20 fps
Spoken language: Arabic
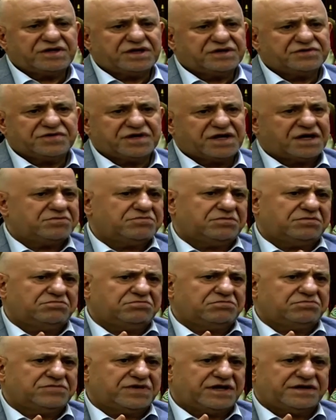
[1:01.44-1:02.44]
لانتخاب
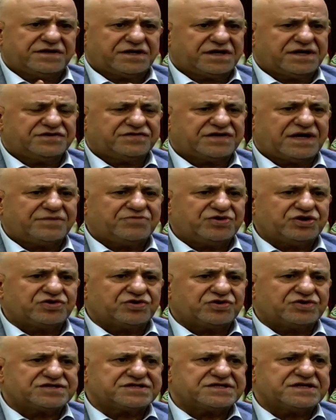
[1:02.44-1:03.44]
يعني الرئيس عم
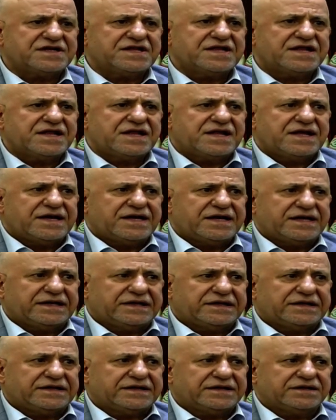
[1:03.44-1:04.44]
يدرس
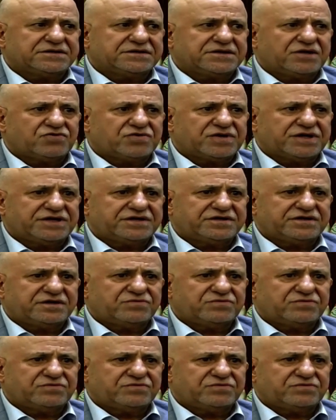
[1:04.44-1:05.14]
التوقيت